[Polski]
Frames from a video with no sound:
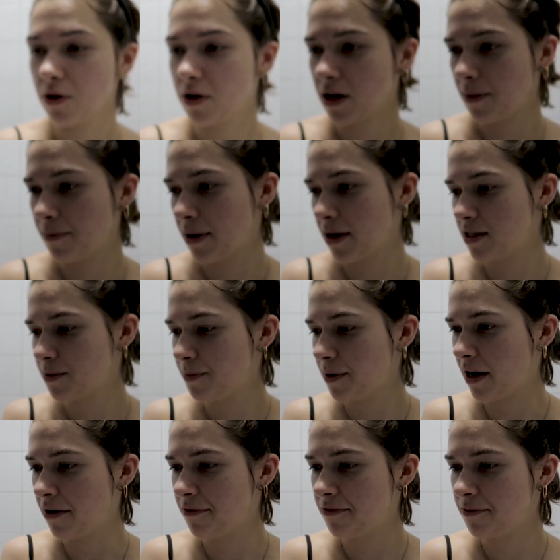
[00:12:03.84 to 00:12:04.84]
mój krem
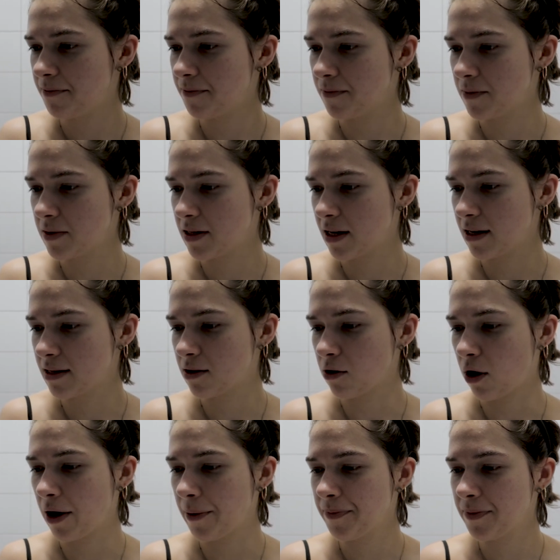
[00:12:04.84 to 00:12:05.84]
SPF z
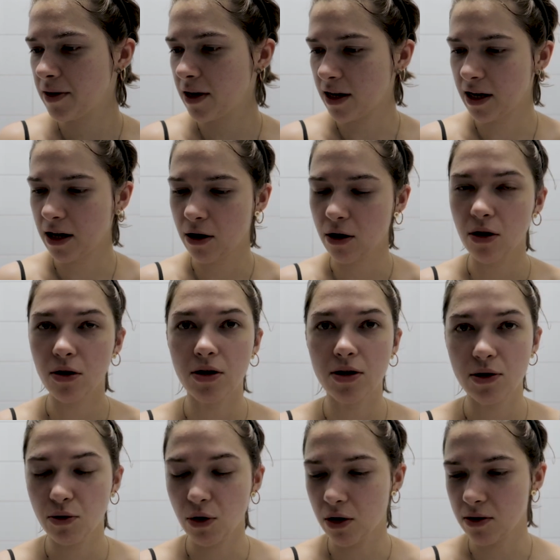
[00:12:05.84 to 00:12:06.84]
Asoa, taki
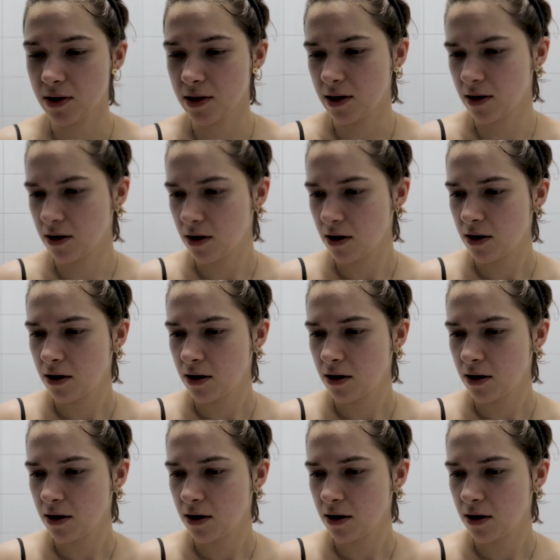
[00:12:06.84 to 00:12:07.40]
koloryzujący.